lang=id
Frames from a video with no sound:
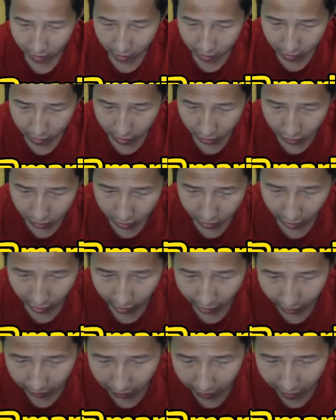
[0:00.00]
Terus
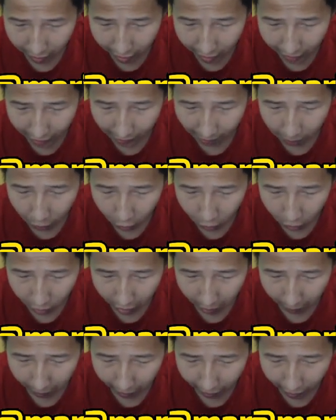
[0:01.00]
kalian bidik pohon yang
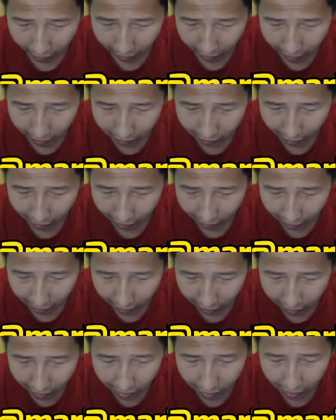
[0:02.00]
pengen kalian
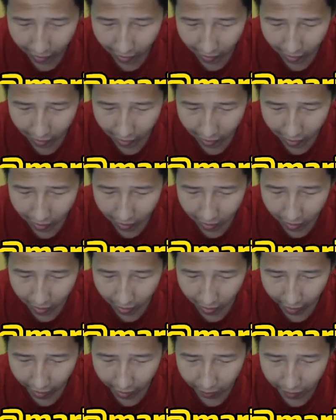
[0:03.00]
taikin.
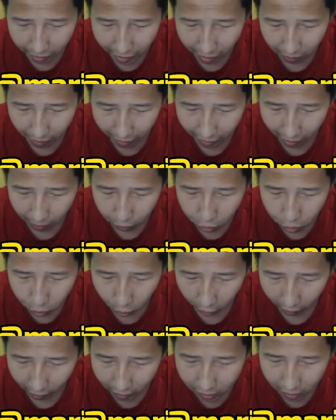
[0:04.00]
Kalian bidik bagian pucuk
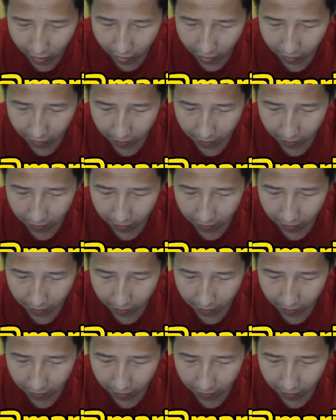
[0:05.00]
ya guys ya.